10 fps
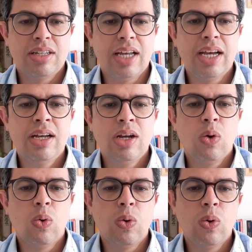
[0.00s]
Né?
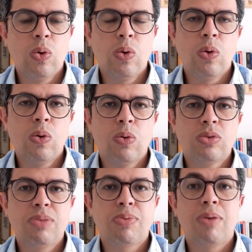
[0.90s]
O, o
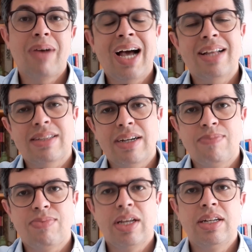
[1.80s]

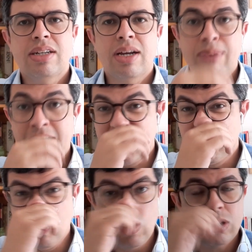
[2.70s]
diplomata ele trabalha
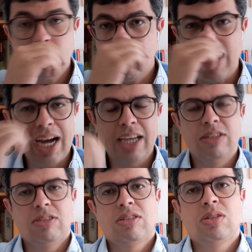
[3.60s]
muito
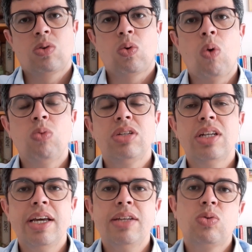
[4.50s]
mais com o
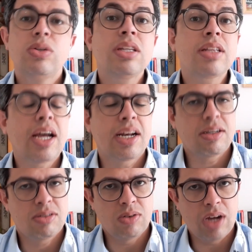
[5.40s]
direito
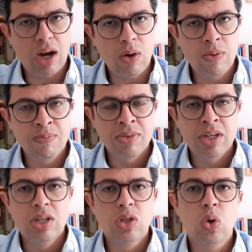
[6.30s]
internacional
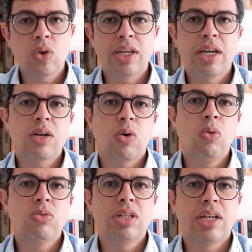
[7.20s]
do que com
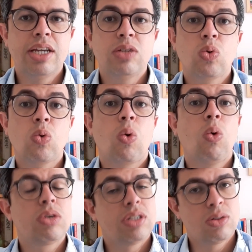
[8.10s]
o direito
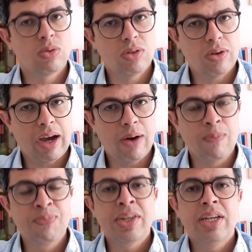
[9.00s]
constitucional,